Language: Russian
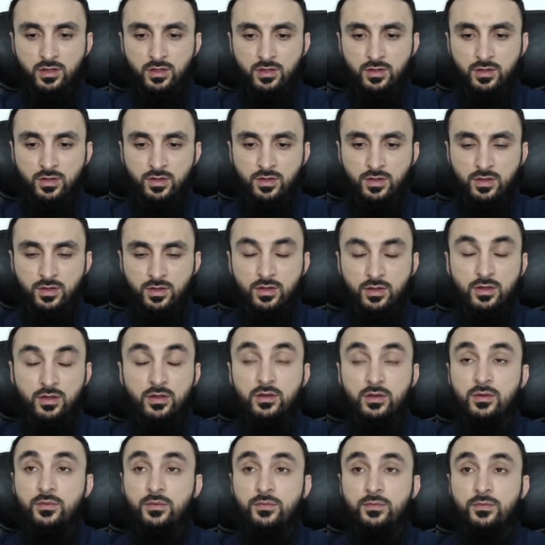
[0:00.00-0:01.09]
Э,
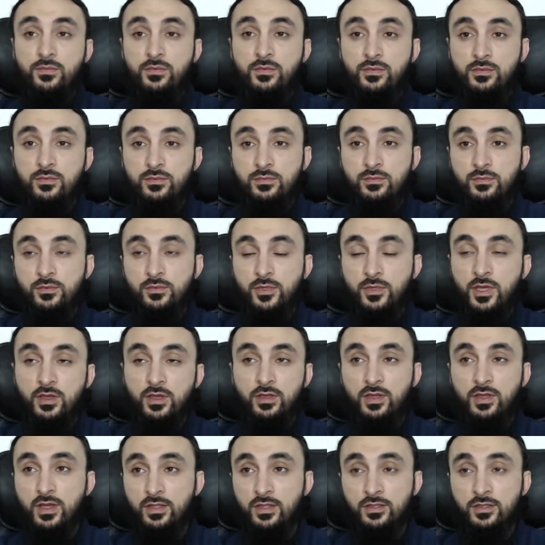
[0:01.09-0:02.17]

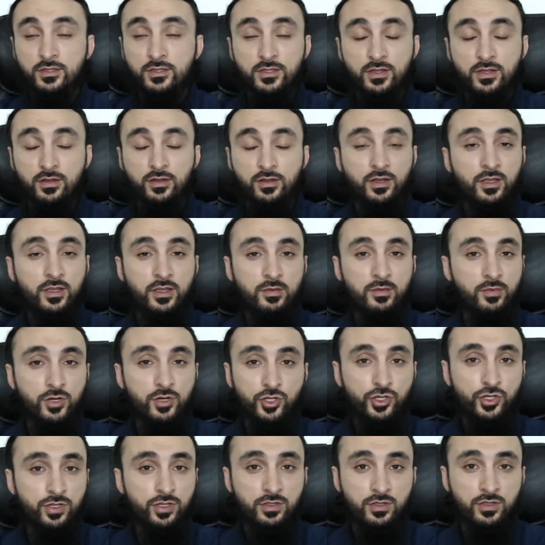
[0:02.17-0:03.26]
я не знаю, какие
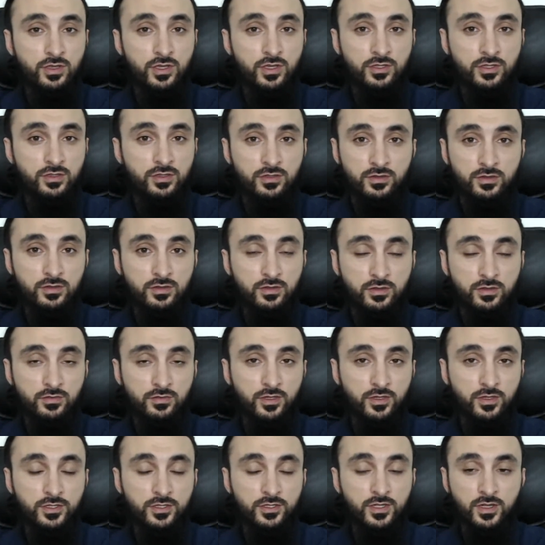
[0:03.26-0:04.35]
причины есть э, в
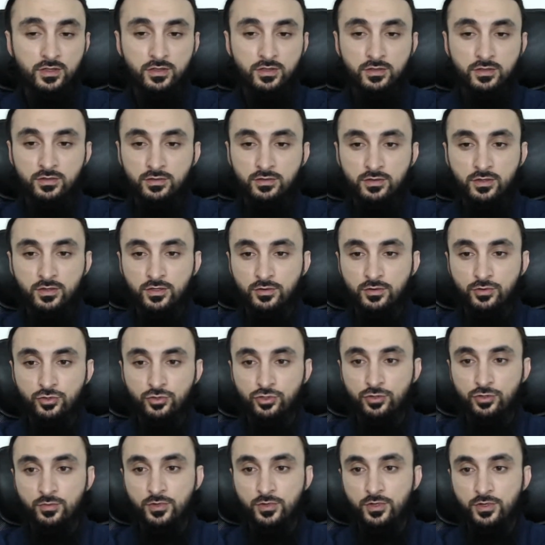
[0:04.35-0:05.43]
Дагестане для того,
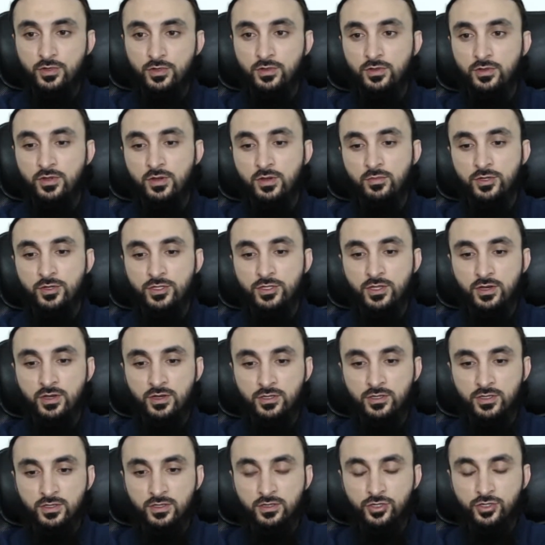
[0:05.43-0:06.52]
чтобы
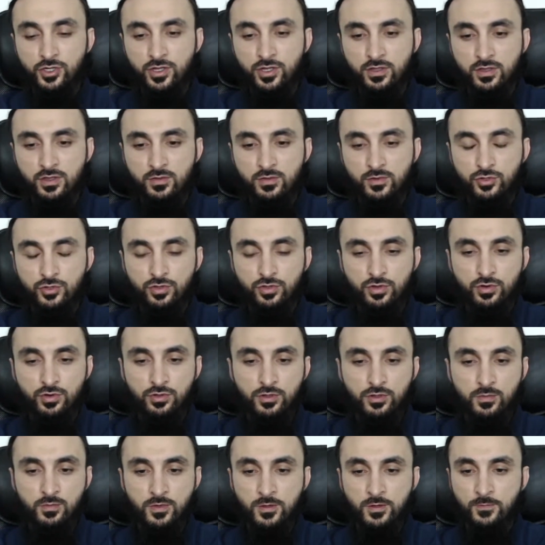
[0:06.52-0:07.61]
обострились отношения между
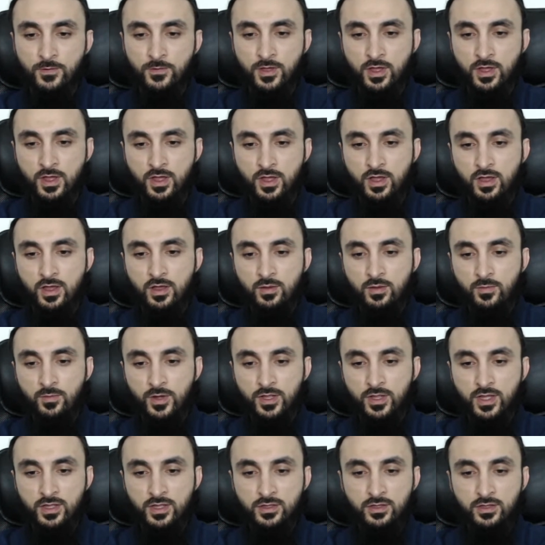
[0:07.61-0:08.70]
народами.
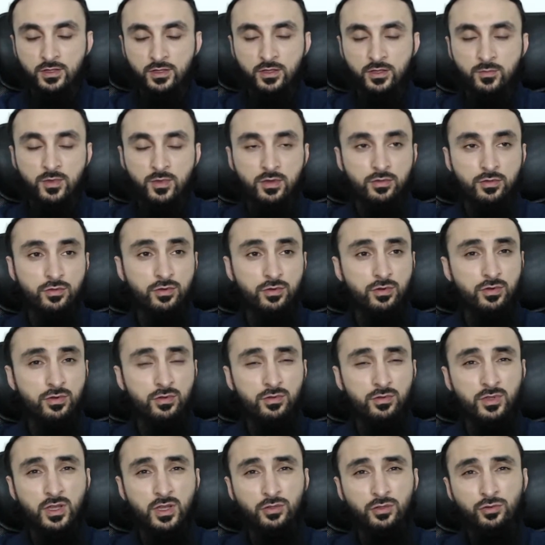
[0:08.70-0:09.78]
Понятия не имею, но
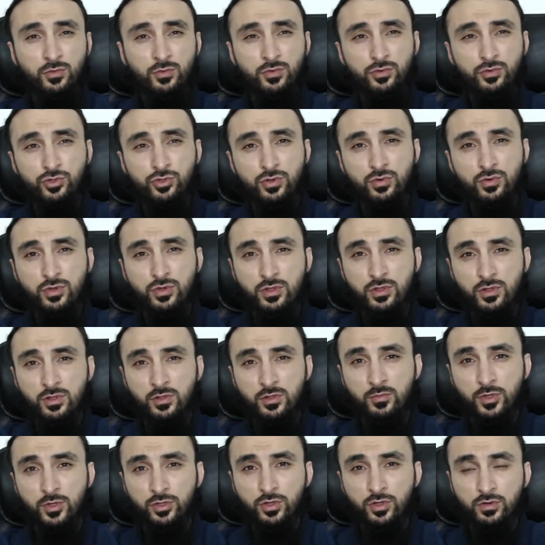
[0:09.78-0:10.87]
я думаю, что вот
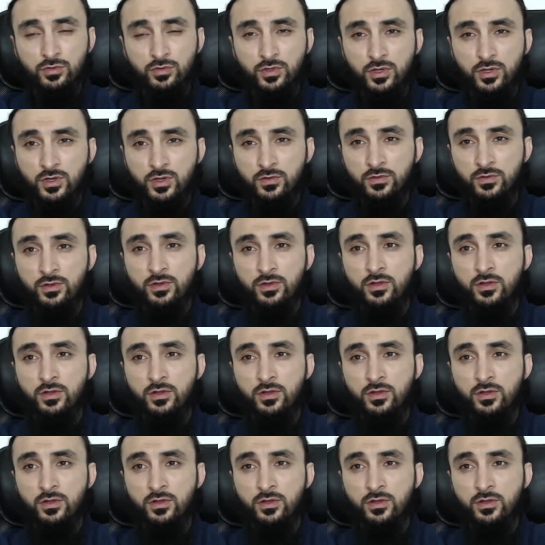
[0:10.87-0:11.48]
этот Мотовников,